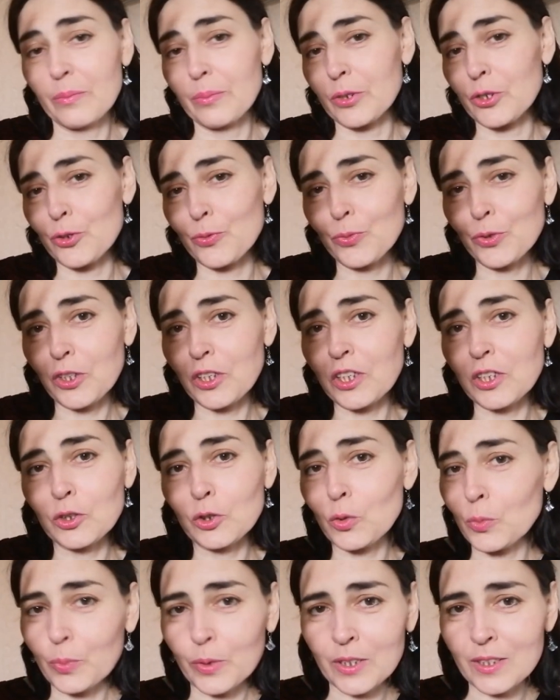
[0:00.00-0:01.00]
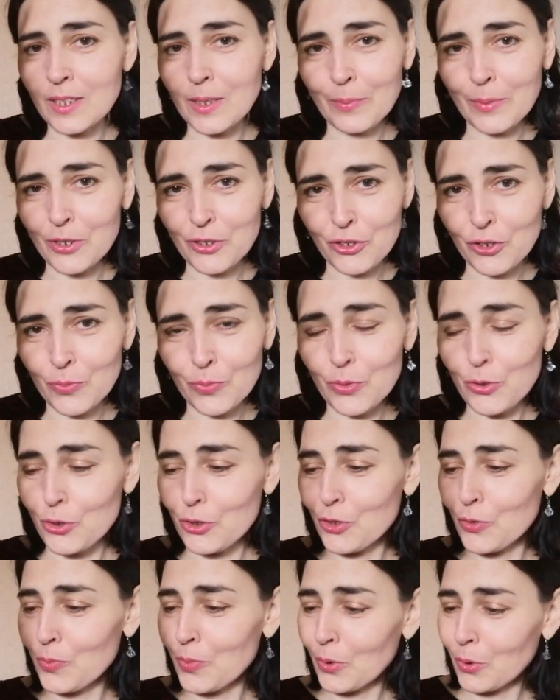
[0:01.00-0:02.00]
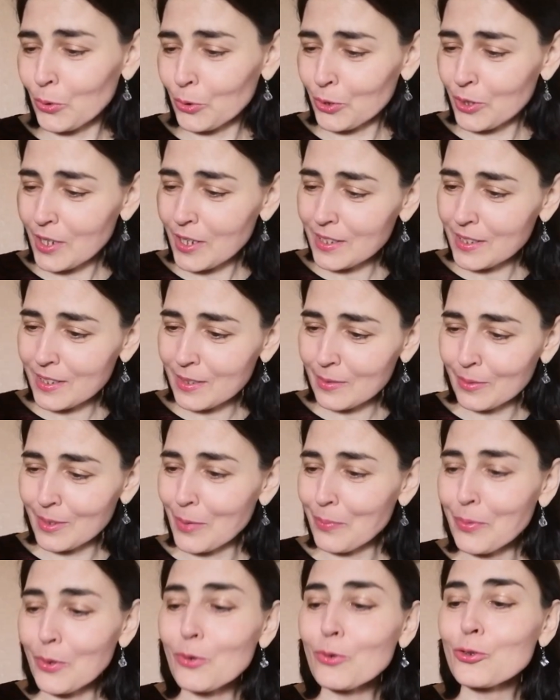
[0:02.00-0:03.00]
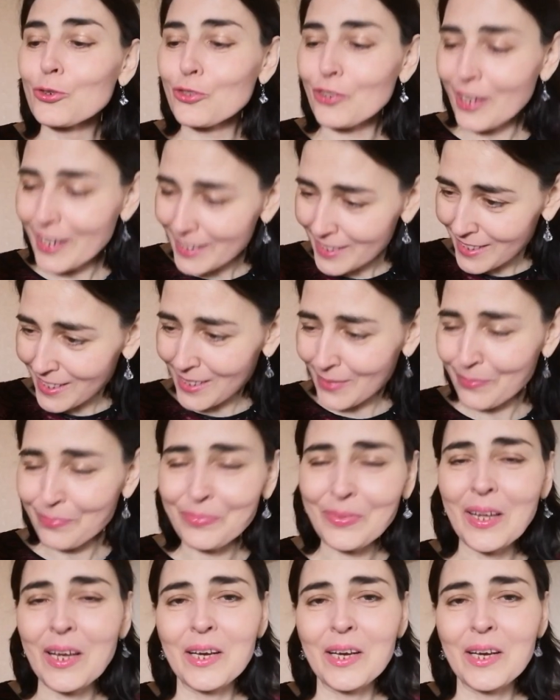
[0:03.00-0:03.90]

Почему-то никто из домашних больше не покусается, не покушается.